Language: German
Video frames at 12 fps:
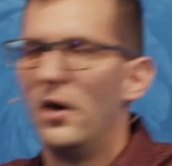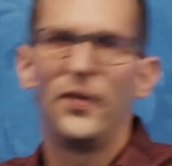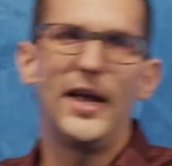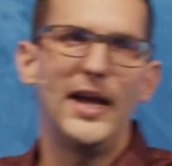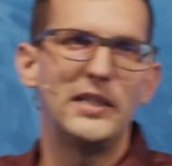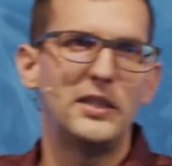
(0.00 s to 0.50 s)
und
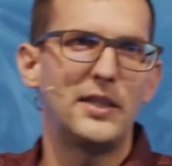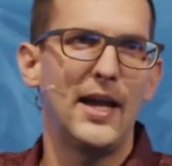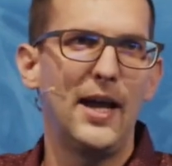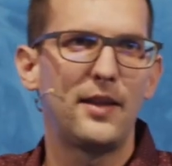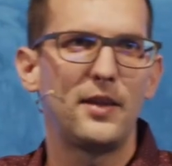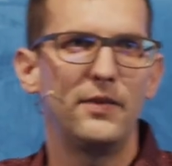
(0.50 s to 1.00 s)
dann haben sie
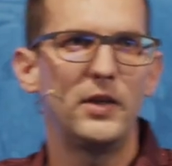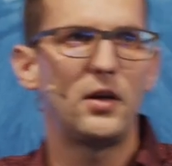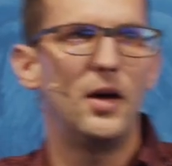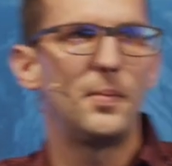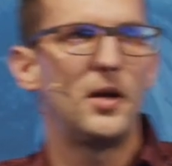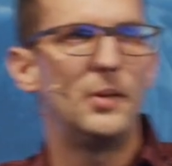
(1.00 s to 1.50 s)
gedacht, ja wieder
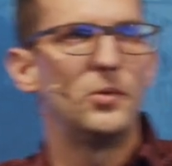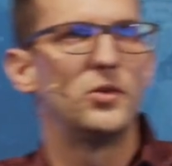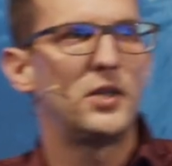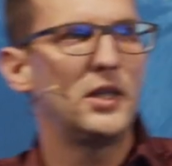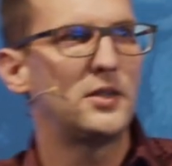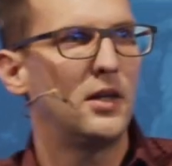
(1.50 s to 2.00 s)
Abraham und
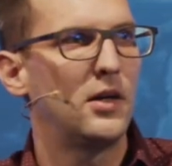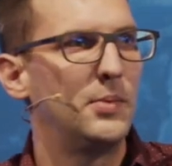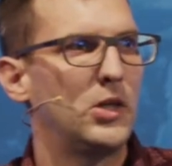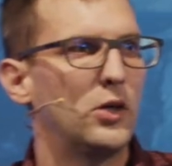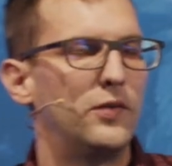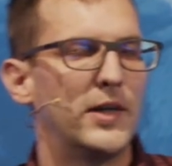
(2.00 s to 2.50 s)
Isaac,
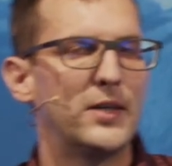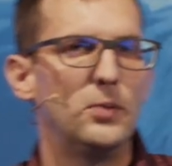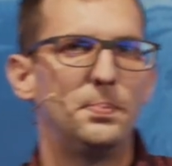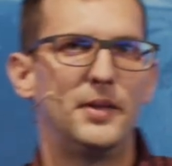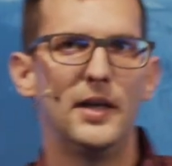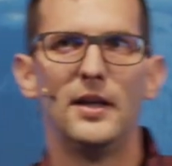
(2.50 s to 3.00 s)
wir gehen auf
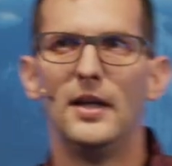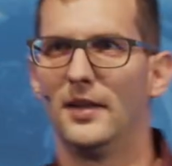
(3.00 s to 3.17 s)
Ägypten.